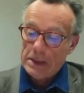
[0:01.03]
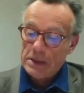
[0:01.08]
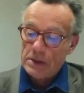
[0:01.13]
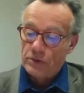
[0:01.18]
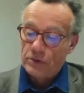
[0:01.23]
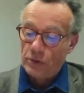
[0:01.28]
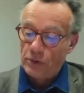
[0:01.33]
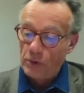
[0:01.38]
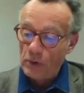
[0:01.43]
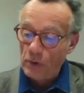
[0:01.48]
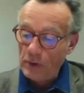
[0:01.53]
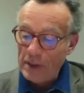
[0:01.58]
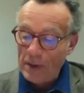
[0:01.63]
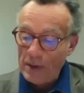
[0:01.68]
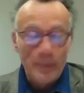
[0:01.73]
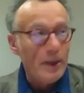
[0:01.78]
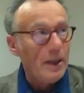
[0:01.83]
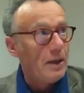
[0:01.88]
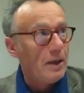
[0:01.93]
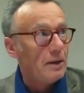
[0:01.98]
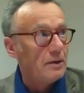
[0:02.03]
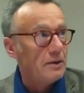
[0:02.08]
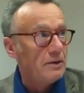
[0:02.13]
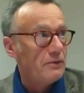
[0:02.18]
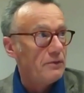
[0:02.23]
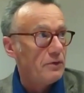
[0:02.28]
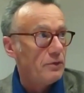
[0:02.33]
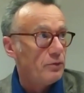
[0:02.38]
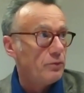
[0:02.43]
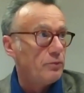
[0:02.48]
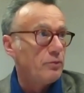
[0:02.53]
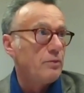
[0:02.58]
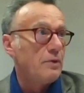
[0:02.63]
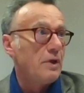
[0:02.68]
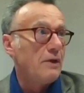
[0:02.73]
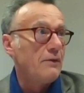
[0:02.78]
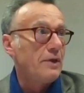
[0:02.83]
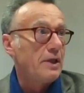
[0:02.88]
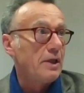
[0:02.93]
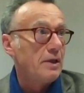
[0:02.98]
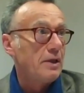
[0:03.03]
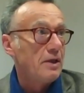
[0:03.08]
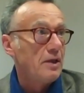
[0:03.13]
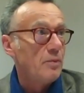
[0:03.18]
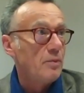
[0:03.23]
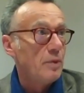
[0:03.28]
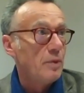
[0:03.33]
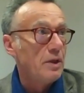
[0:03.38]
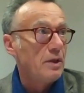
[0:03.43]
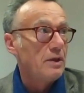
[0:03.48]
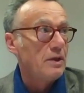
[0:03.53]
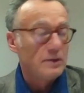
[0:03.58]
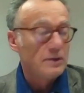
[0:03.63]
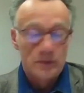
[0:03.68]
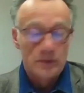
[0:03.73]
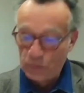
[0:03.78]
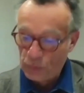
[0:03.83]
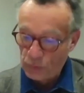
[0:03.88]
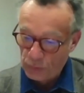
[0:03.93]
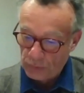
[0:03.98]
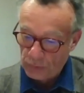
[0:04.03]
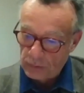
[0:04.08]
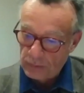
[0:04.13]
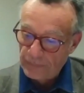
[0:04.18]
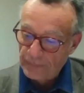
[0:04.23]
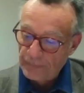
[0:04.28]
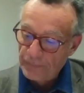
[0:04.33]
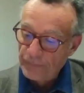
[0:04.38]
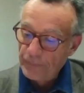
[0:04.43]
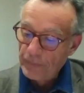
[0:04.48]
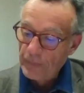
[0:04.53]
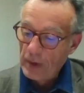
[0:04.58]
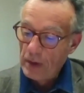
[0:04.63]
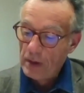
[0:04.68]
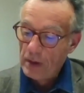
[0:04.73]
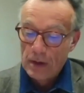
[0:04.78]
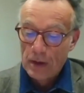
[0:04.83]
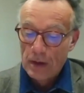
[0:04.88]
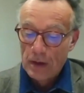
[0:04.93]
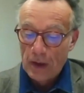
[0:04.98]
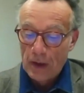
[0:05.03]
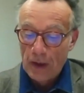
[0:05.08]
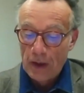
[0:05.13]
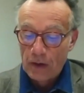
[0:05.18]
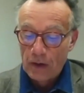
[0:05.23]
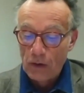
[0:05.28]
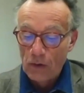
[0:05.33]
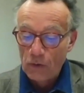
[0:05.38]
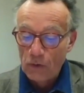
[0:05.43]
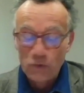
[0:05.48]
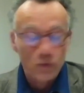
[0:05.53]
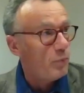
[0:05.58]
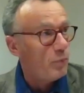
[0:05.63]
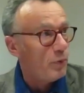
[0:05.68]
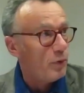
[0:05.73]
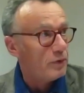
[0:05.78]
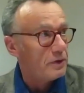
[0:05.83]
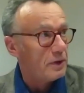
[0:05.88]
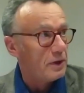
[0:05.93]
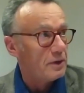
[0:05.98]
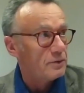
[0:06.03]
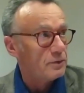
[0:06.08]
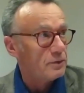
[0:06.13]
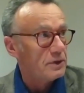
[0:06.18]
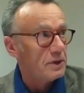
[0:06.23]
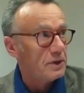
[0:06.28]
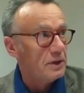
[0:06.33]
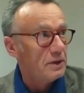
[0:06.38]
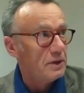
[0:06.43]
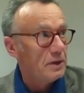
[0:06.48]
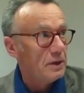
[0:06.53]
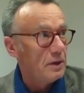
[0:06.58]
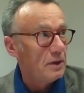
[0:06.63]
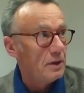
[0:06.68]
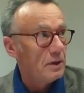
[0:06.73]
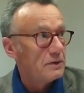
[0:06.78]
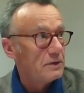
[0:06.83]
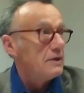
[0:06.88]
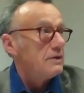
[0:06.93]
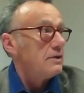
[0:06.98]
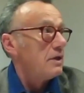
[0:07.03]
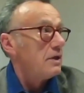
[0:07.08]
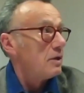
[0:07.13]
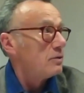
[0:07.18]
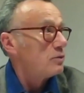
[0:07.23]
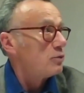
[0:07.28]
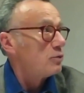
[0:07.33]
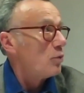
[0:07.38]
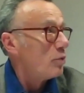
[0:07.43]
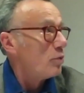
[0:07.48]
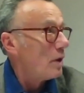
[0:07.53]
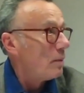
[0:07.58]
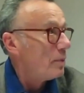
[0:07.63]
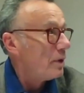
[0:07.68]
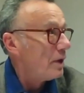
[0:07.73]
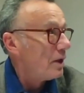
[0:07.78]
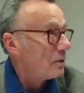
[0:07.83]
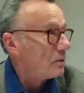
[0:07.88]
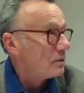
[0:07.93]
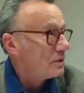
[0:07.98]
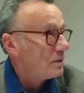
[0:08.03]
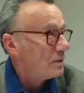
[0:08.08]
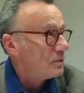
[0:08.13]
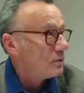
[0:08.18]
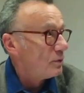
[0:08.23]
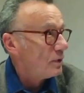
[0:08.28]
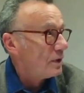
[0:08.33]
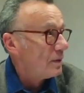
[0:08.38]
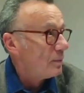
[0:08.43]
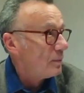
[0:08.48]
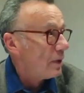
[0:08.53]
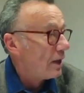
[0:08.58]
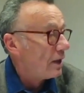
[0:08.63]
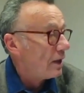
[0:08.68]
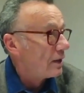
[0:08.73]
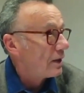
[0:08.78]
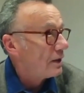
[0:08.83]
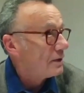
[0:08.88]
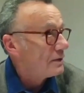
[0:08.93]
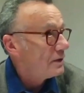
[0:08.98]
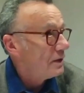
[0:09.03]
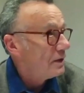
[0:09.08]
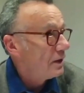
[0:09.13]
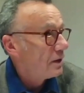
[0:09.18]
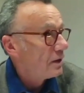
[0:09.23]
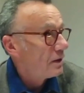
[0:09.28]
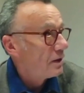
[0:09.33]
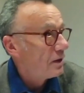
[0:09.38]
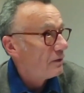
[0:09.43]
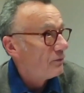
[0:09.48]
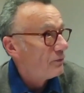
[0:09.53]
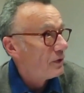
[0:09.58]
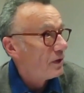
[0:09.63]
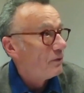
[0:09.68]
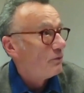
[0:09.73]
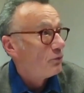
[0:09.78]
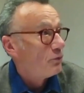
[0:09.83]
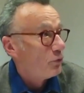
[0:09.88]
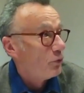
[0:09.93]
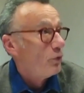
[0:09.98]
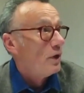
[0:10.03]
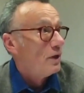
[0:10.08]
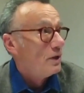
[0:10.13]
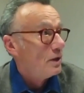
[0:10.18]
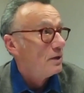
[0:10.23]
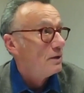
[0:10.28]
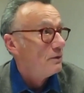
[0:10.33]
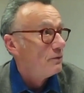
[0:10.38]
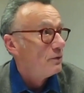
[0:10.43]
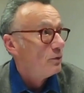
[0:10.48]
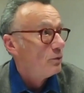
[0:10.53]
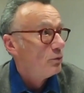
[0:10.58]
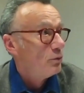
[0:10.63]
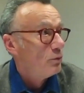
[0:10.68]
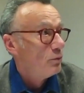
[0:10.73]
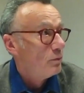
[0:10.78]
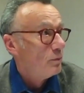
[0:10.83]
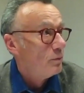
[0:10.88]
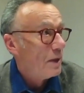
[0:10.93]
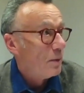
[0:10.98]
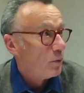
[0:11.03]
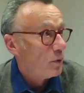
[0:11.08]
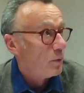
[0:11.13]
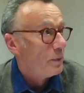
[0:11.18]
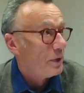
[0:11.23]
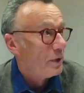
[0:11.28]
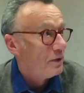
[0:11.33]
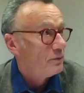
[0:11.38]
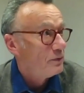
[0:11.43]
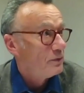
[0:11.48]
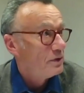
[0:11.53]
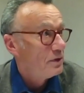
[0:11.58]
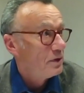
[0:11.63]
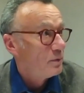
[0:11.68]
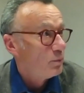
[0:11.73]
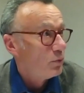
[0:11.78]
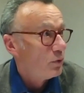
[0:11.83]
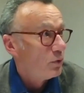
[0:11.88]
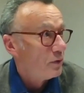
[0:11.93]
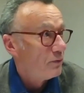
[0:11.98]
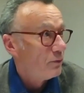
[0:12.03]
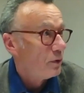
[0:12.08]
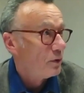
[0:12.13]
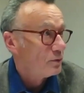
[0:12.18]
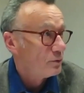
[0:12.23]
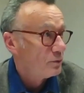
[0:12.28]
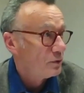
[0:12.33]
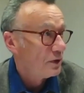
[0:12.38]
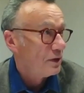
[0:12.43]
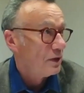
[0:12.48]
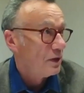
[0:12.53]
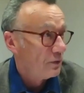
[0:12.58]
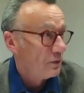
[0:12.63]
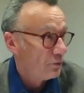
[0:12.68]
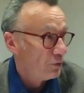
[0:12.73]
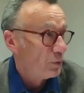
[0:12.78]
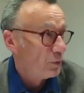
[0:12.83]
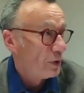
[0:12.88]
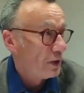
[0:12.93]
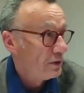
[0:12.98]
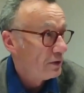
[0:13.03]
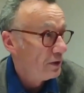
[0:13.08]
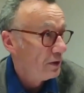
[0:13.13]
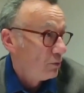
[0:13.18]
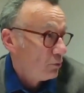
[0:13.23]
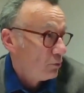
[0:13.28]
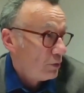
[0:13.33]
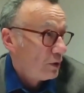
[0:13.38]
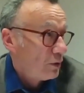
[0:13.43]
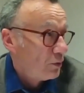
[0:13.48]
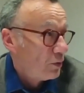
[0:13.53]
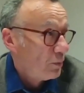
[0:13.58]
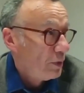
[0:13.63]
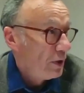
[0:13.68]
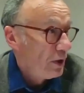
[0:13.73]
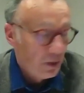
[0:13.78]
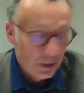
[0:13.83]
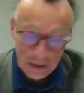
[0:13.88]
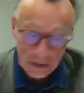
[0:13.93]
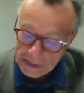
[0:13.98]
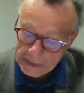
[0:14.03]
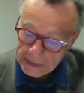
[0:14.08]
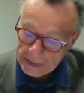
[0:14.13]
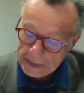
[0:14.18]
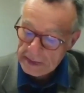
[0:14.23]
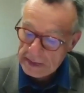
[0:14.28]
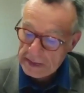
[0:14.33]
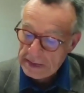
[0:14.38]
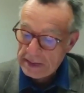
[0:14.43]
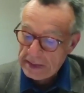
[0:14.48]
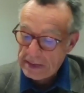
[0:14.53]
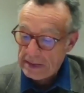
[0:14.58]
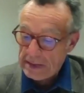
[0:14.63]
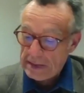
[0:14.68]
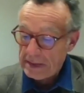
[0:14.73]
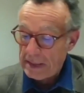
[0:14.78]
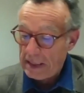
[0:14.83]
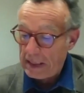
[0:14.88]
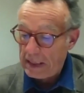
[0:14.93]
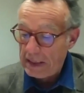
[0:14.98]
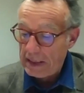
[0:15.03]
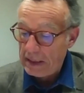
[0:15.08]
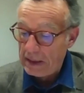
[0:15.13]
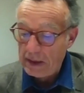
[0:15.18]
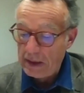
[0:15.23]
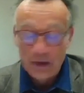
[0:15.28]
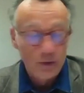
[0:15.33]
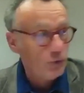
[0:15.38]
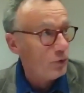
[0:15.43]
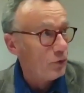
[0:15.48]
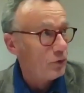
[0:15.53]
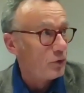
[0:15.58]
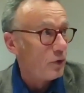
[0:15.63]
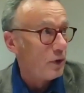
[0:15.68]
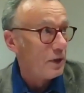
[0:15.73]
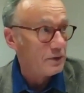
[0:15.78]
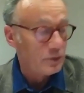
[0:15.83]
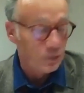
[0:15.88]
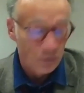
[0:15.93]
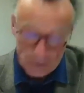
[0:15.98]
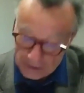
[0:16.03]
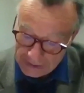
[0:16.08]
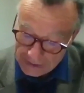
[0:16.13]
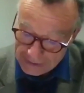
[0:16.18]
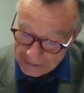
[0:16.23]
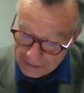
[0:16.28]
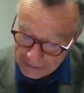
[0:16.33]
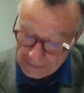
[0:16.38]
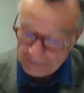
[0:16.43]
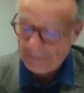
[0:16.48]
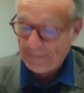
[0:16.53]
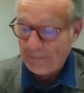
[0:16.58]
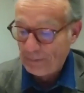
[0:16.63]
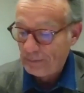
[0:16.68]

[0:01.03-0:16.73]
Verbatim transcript: ce que l'on appelle l'individu, avec les guillemets qui s'imposent, et que l'on oppose à la société, ça c'est ce qu'on pourrait appeler la conception libérale classique, qui, veut un individu d'abord métaphysique pour avoir ensuite un individu pratique ou économique, n'est rien d'autre que la société.